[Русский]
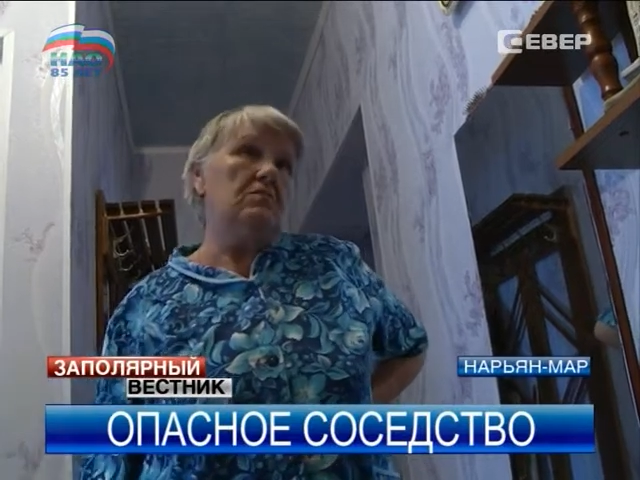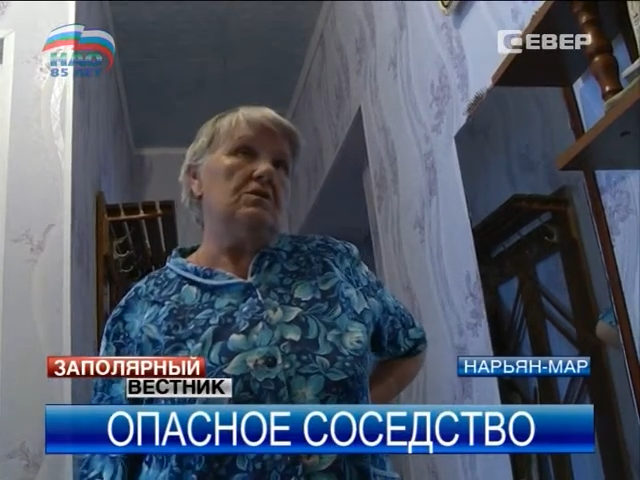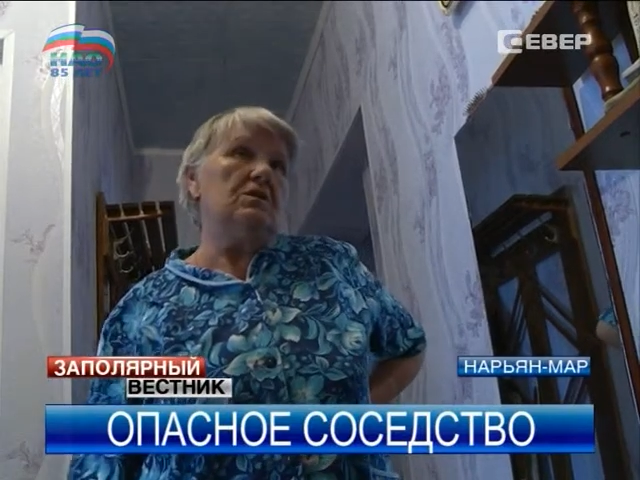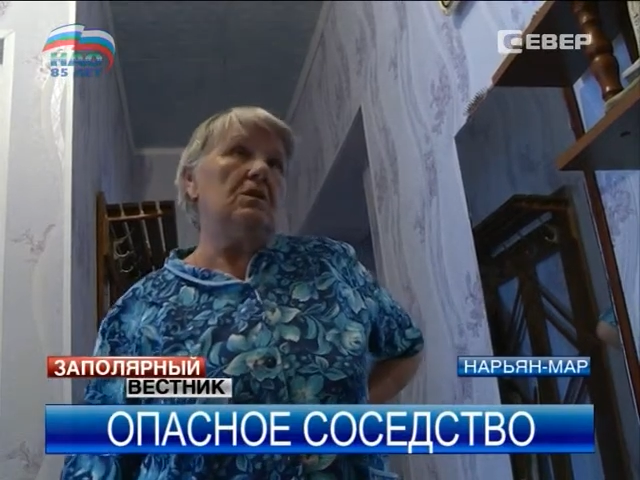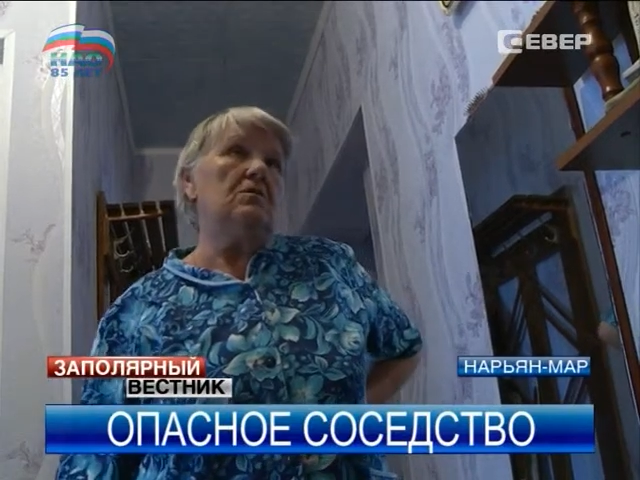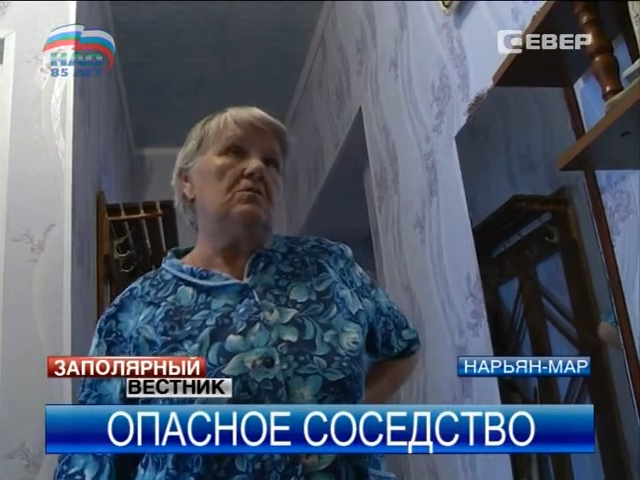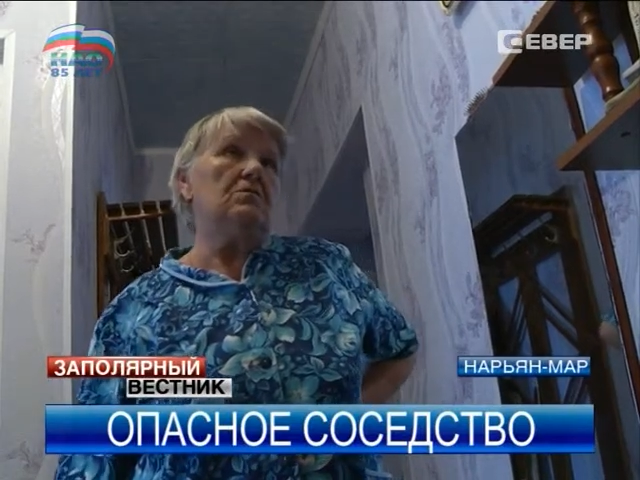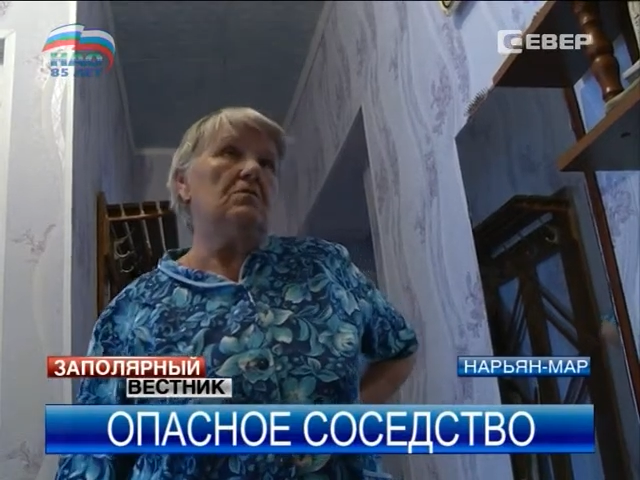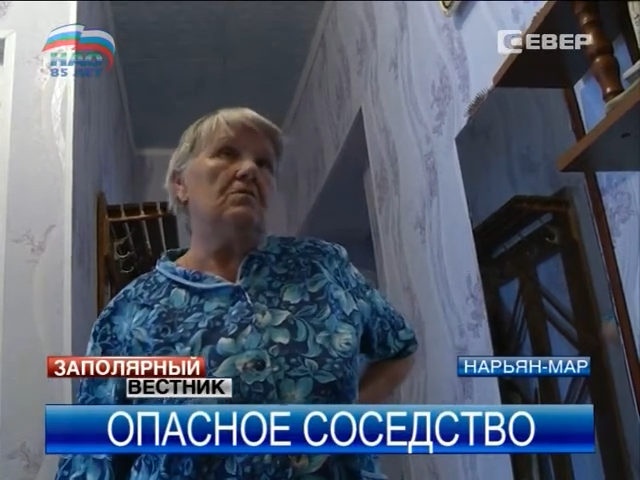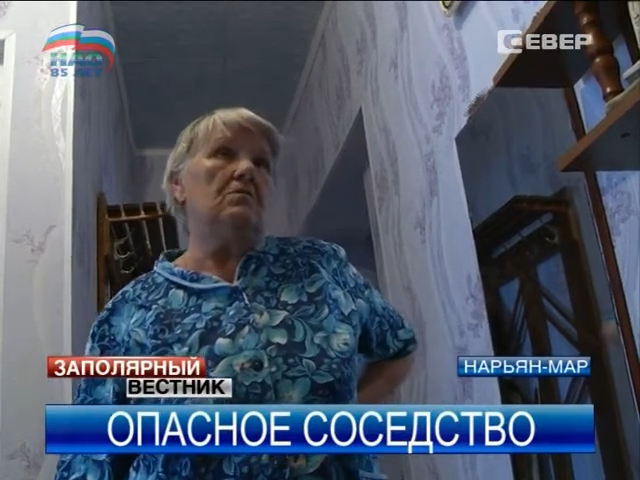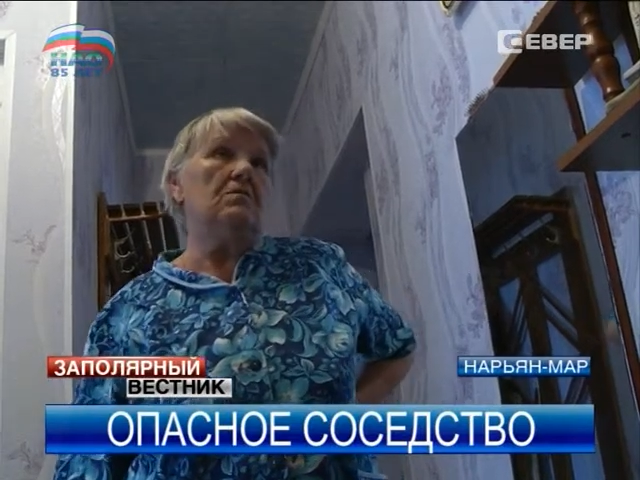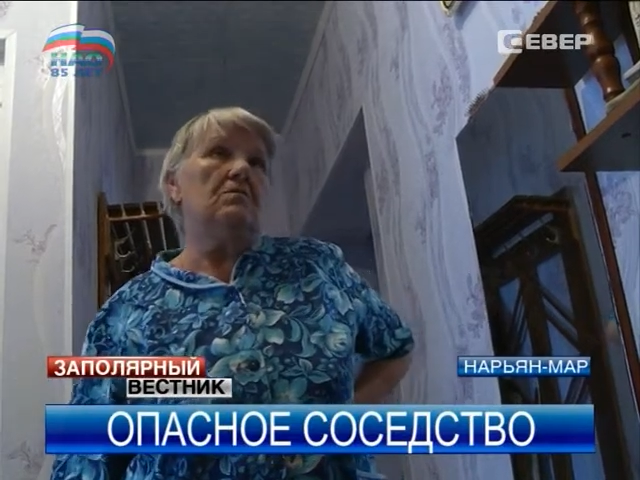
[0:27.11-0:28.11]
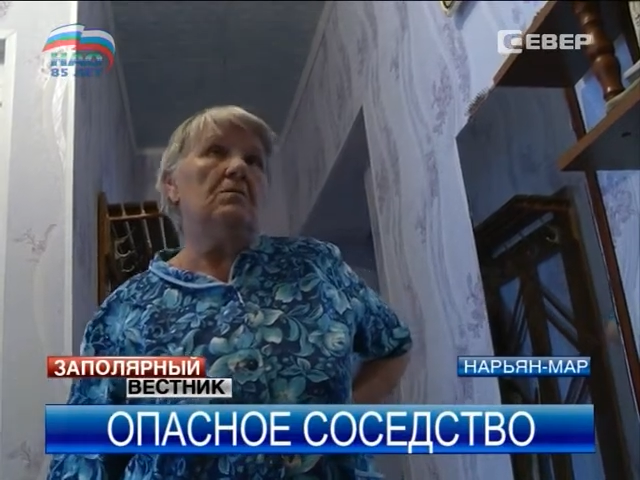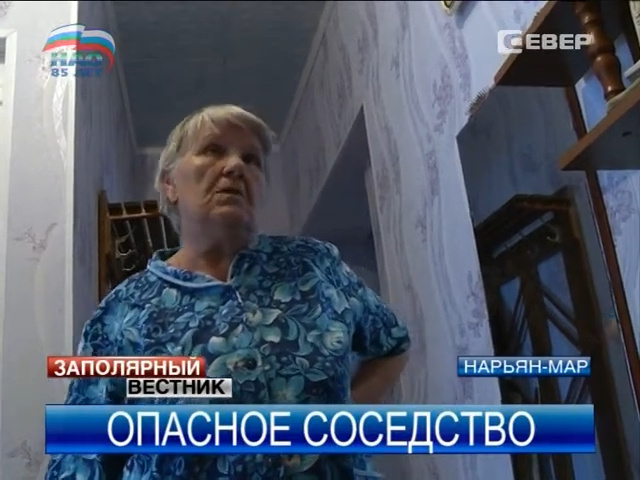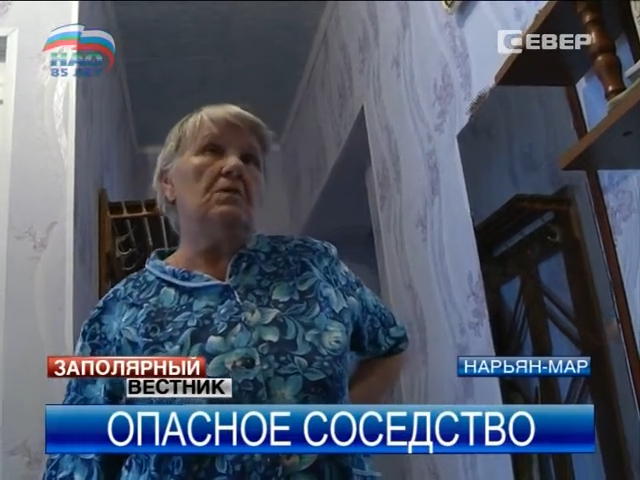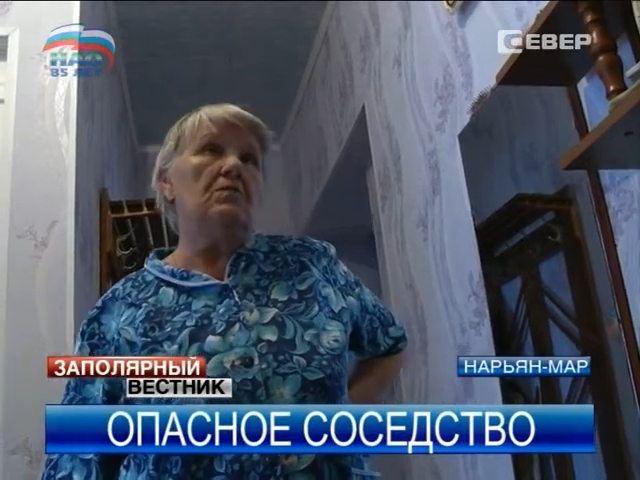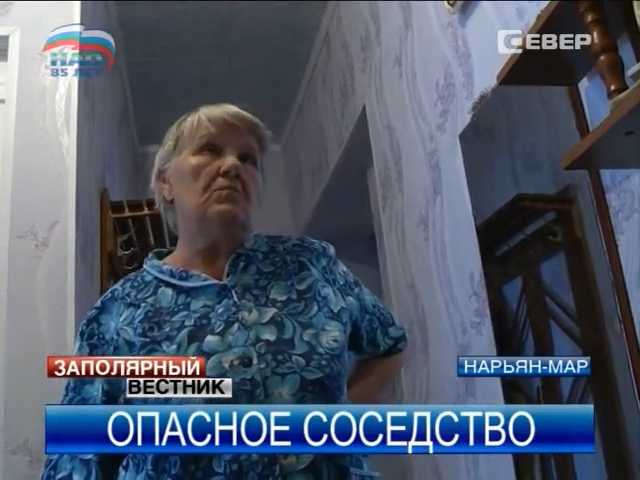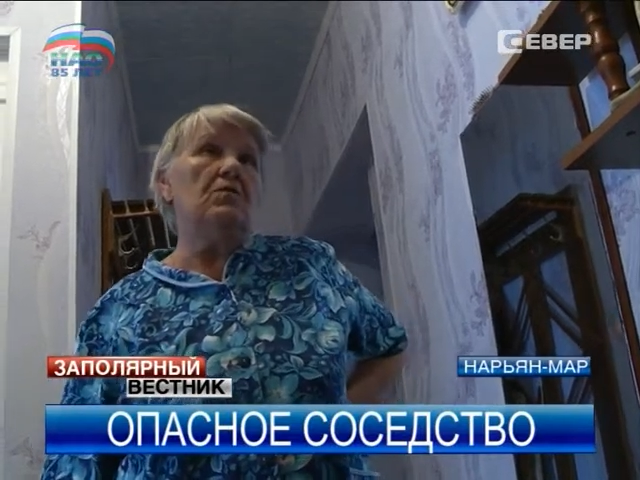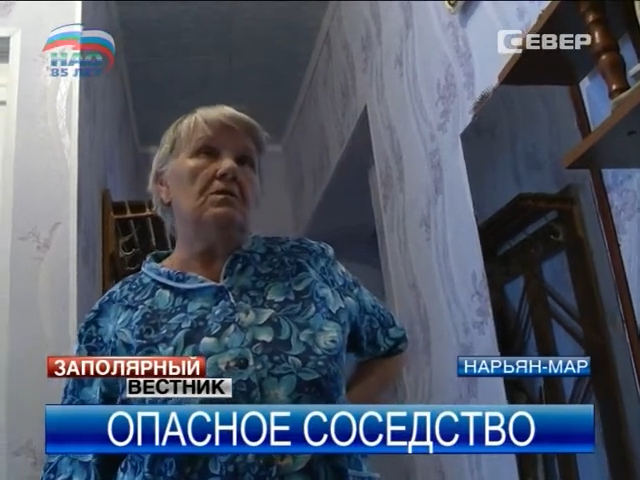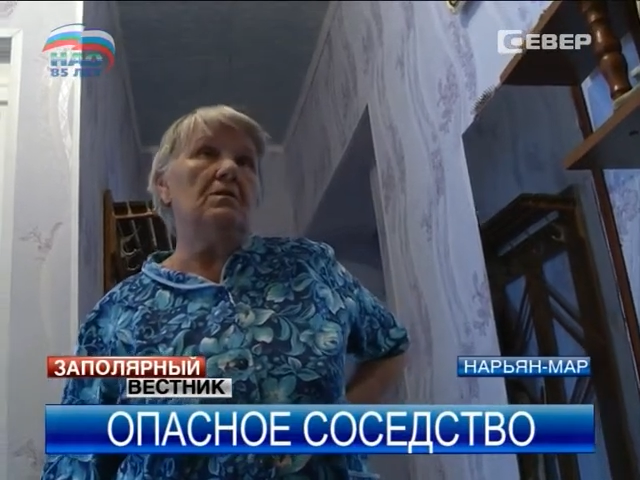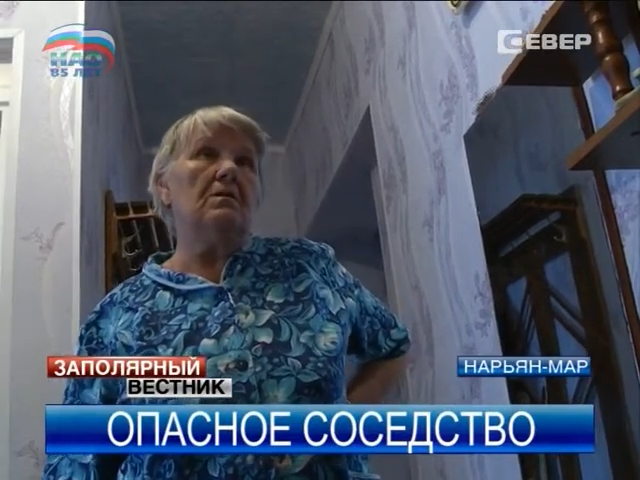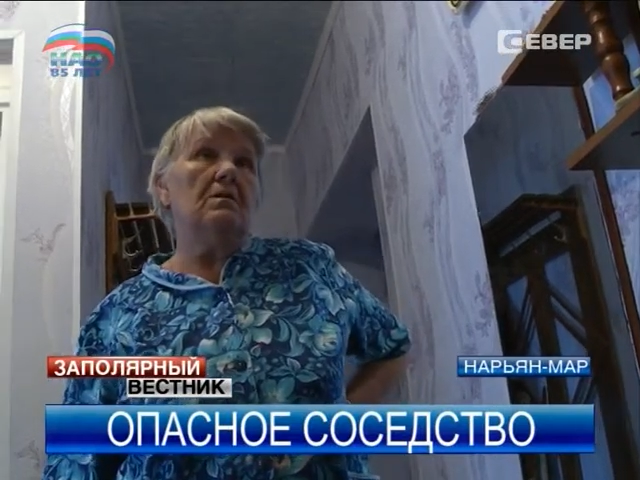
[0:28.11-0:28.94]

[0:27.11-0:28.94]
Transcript: достанется, так немало не будет.